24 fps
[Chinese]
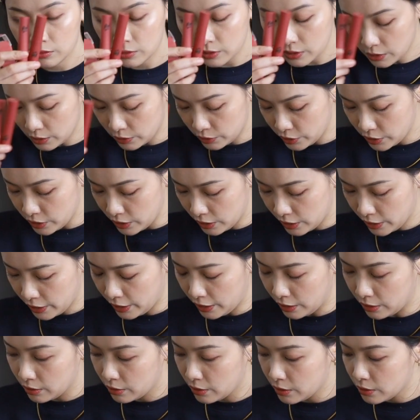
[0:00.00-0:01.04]
这个系
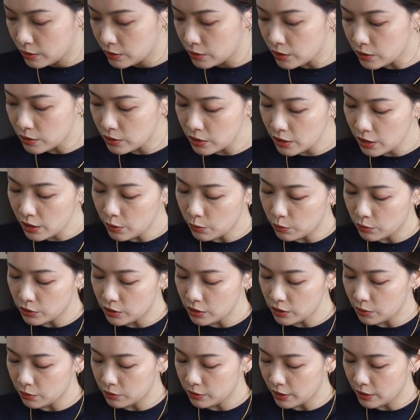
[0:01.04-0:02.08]
列，这列我
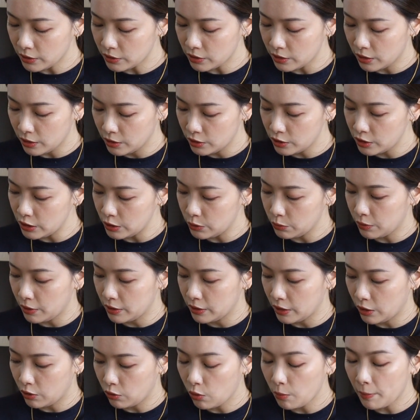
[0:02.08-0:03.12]
记得我当时很喜
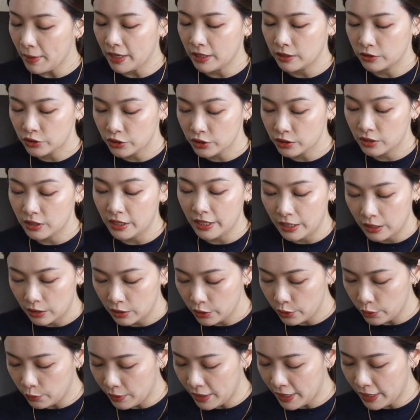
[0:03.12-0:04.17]
欢，然后我买的是零
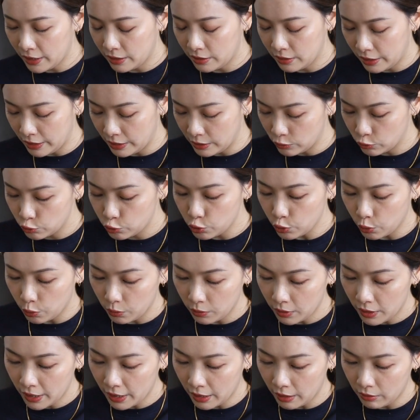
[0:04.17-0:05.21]
六和零九
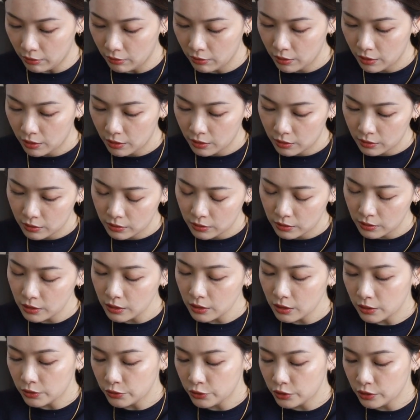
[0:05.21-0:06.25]
号，
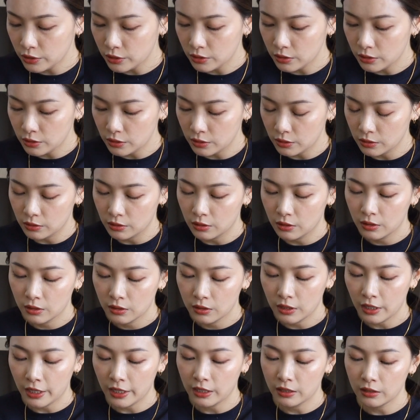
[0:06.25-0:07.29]
这个是。
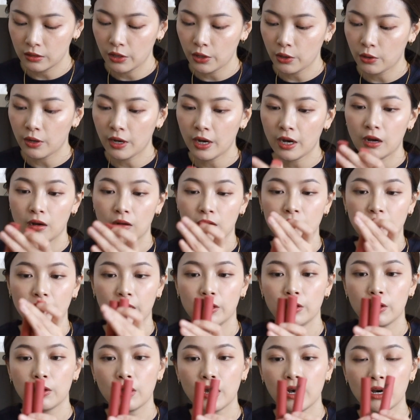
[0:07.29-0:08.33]
零六号，
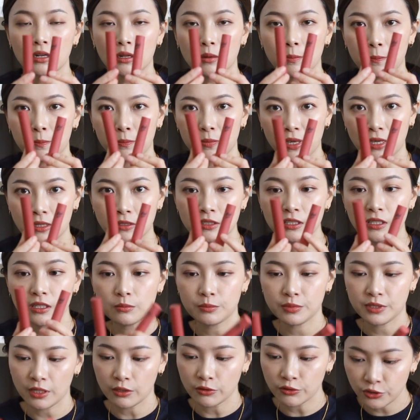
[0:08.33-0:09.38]
零六号的颜色
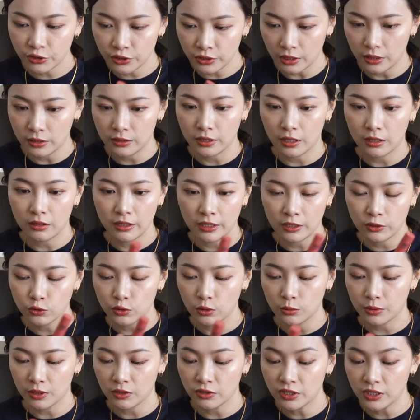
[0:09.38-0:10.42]
比较深，然后零
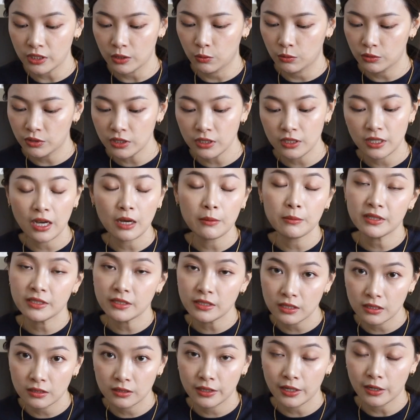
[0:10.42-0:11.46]
九比较浅。我记得它们
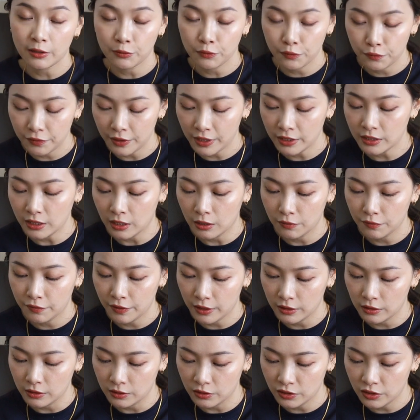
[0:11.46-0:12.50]
色调非常
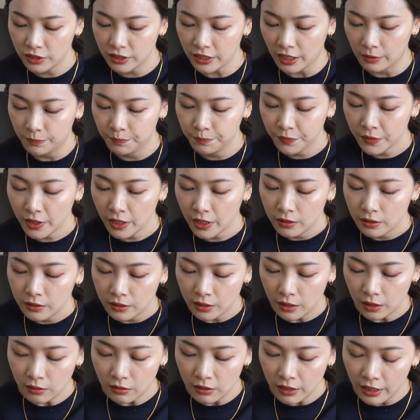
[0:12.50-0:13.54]
非常的像。
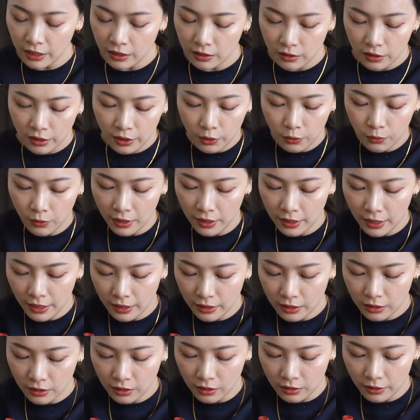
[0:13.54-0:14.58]
然后零六啊，
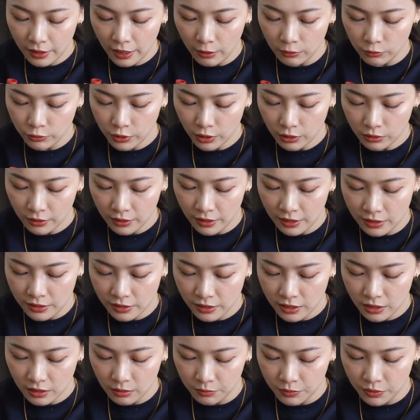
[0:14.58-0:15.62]
它那个烤焦的
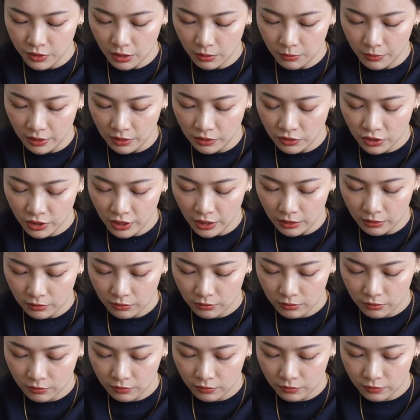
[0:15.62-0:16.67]
颜色比较明显，
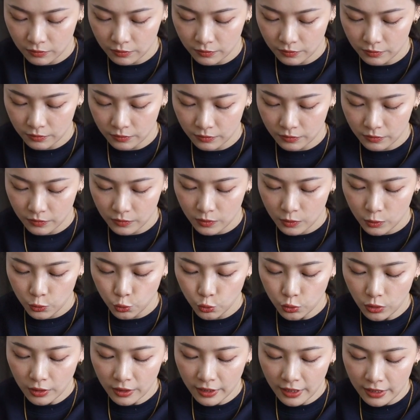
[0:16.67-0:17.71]

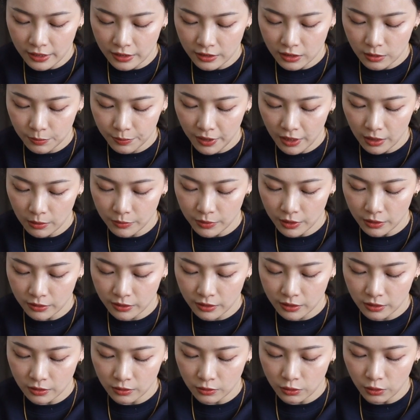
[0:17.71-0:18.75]
妆感也是偏比较
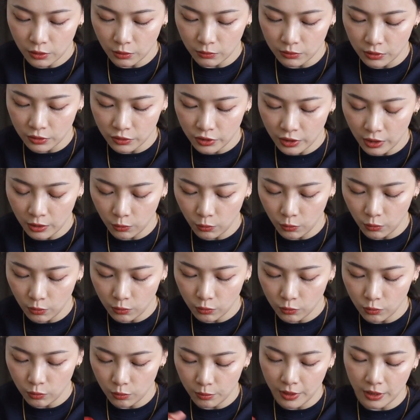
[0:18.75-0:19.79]
丝绒的效果，
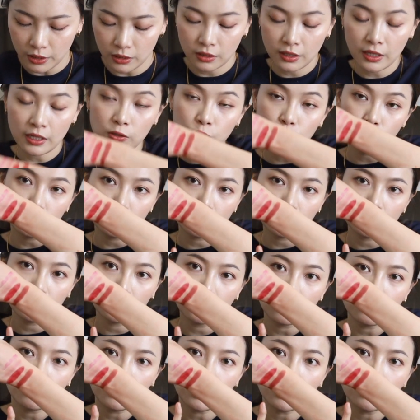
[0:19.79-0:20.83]
雾面的感觉
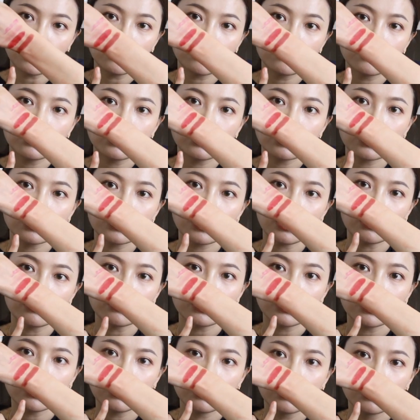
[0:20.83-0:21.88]
没有。就这个调
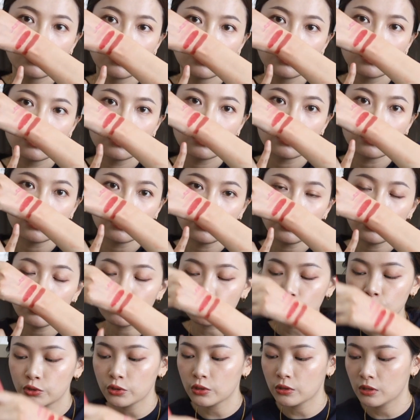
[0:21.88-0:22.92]
色很
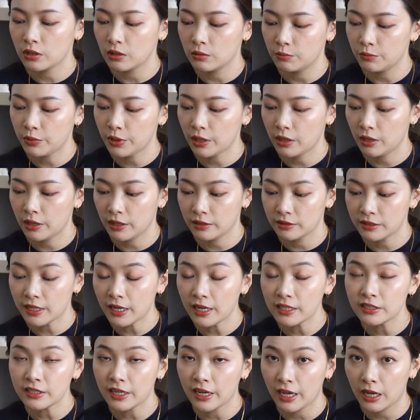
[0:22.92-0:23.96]
优秀，很漂亮，
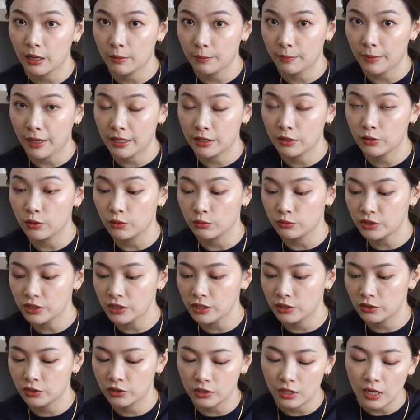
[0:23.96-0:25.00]
擦起来还蛮有
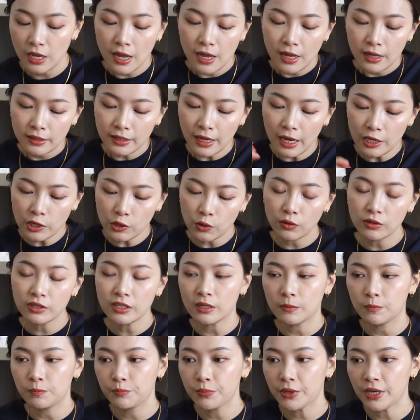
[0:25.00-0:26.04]
气质。它有一
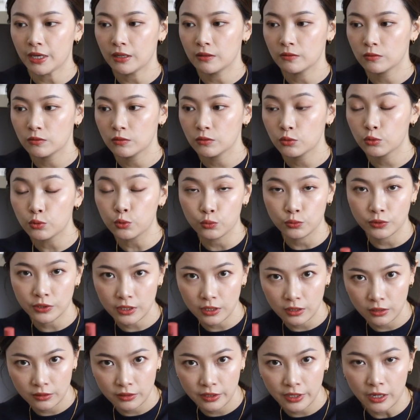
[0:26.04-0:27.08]
点偏土
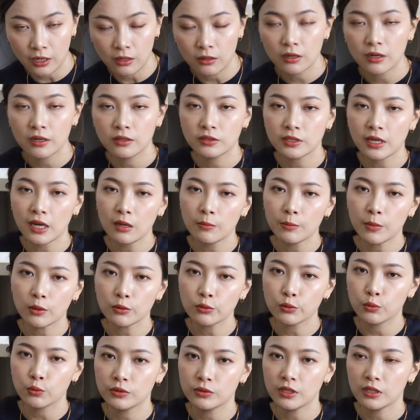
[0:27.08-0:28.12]
色调，可是它没有
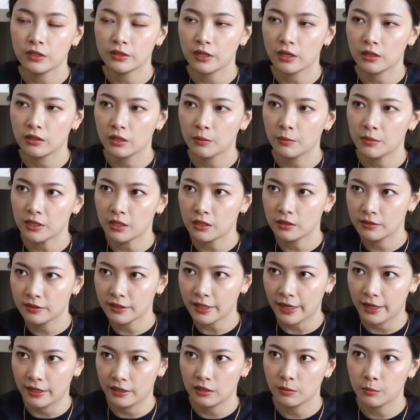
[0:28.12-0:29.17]
色调那么的
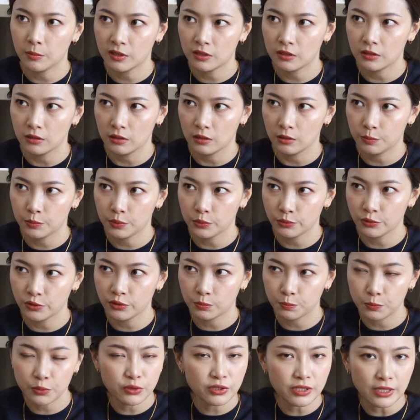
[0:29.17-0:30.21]
奶，那么的不
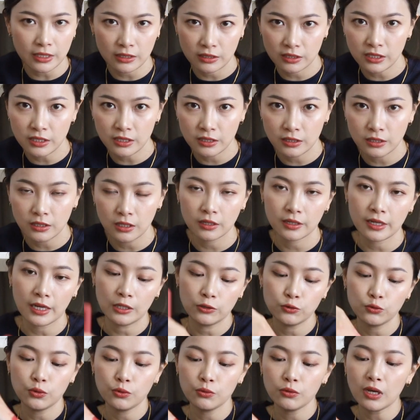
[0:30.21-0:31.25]
不显气色的
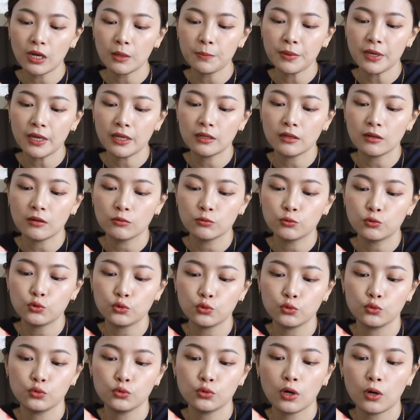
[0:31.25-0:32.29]
感觉，因为它偏那种
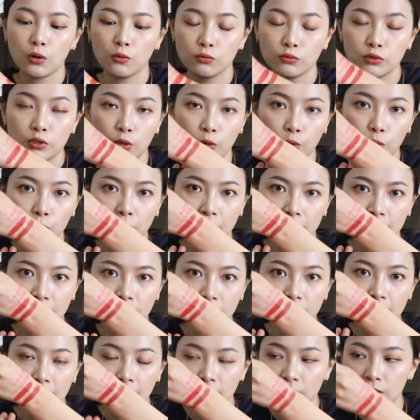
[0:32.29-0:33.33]
橘红肉桂颜
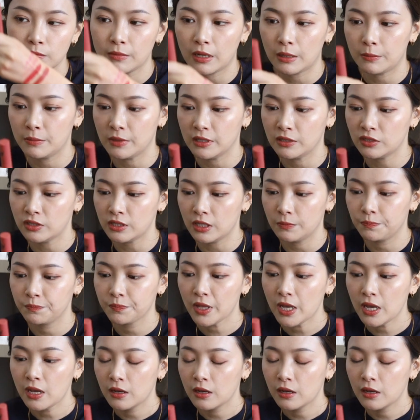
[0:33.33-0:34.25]
色还是蛮明显。